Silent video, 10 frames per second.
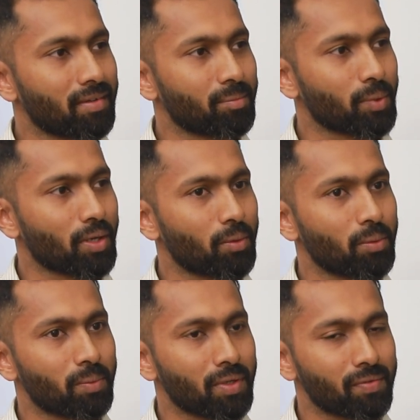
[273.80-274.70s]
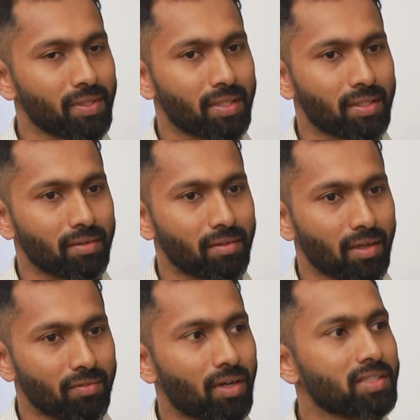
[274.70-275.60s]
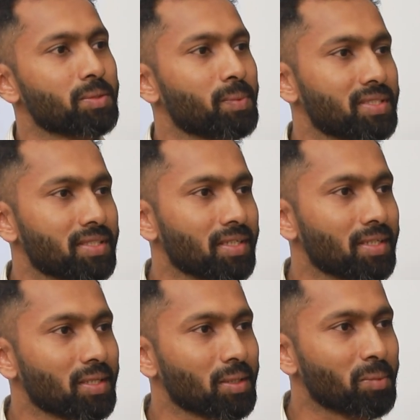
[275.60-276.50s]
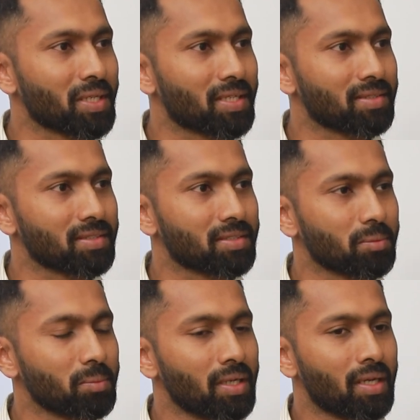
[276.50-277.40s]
இப்போ நவ் வித் அட்வான்ஸ்மெண்ட்ஸ் இன் மெடிக்கல் சிஸ்டம்